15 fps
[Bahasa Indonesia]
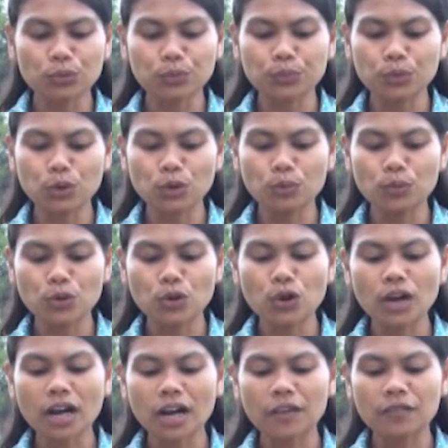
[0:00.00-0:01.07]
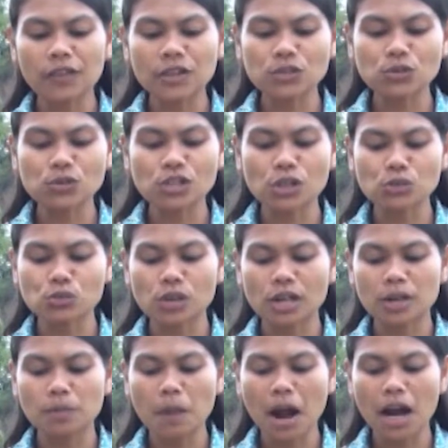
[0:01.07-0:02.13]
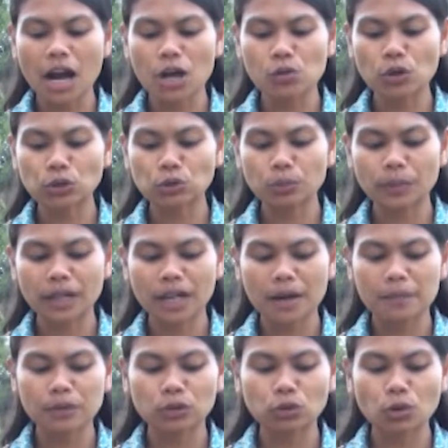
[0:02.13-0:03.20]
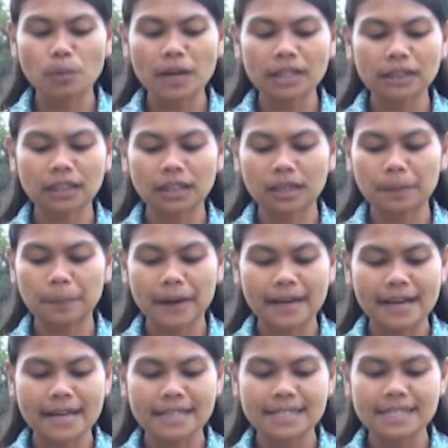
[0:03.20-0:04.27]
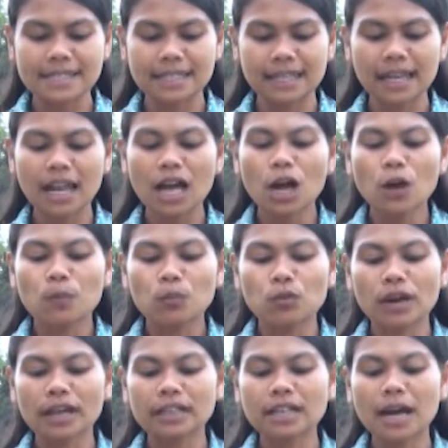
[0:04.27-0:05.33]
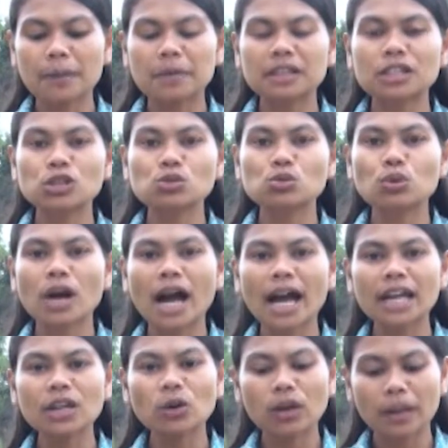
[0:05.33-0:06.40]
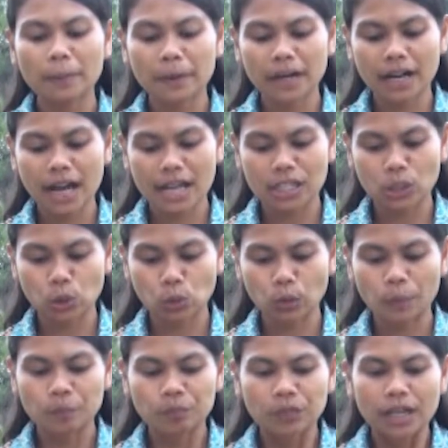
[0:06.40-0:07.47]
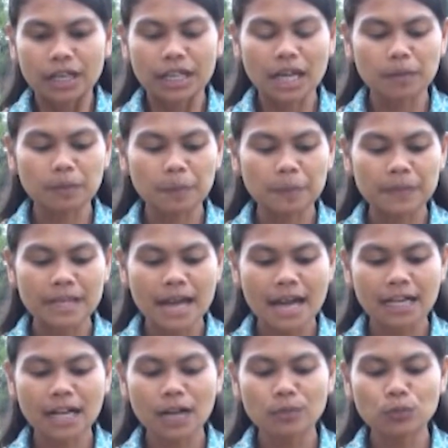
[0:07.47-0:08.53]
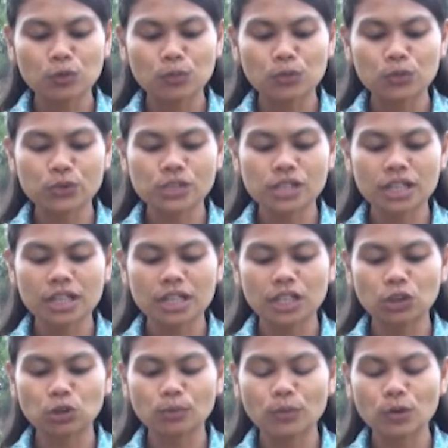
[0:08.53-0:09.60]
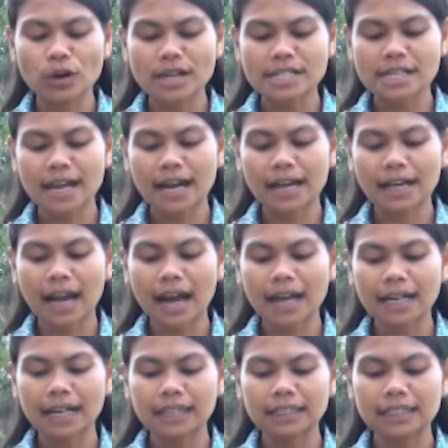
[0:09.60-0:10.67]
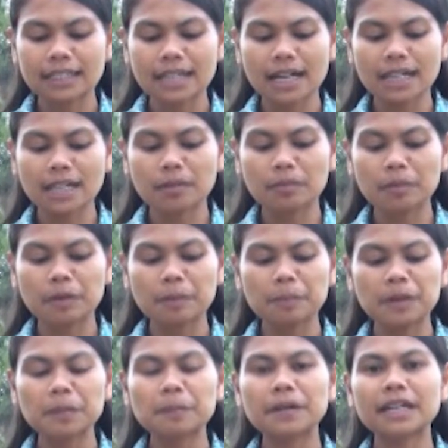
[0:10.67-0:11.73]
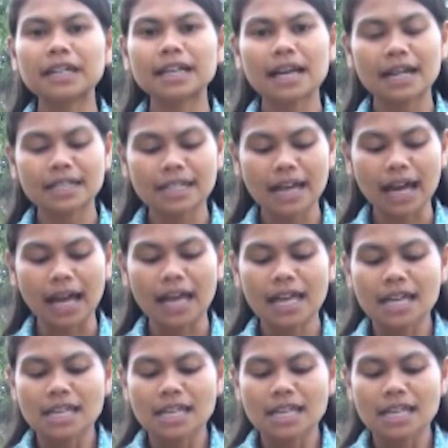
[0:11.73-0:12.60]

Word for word: Buku-buku orang Efesus yang sudah dibakar waktu mereka bertobat kepada Injil mulanya amat disukai oleh mereka itu dan membiarkan buku-buku sihir itu menguasai angan-angan hatinya dan memimpin pikirannya.